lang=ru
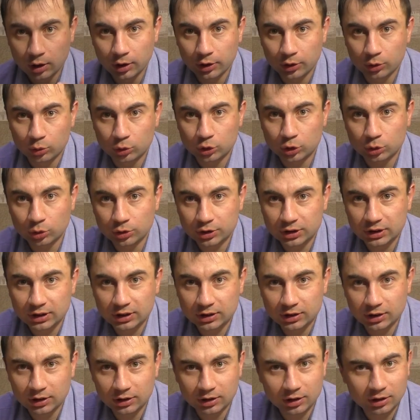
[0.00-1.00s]
Ну что
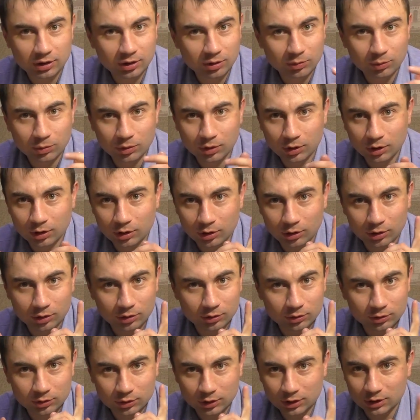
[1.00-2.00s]
сказать, это было
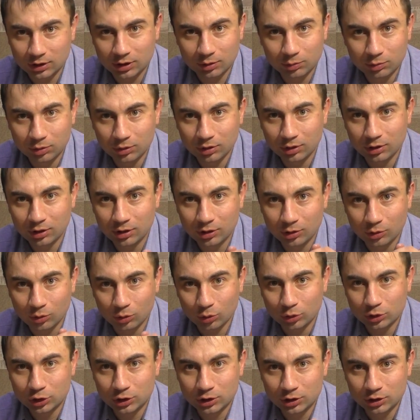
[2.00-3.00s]
это были
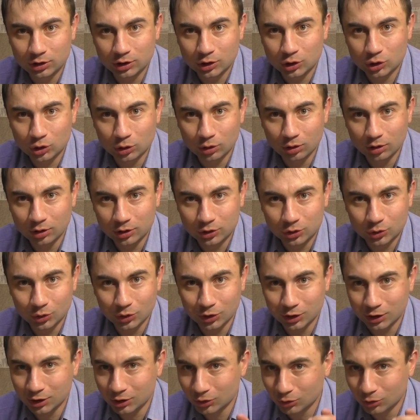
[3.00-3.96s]
очень тяжелые сутки.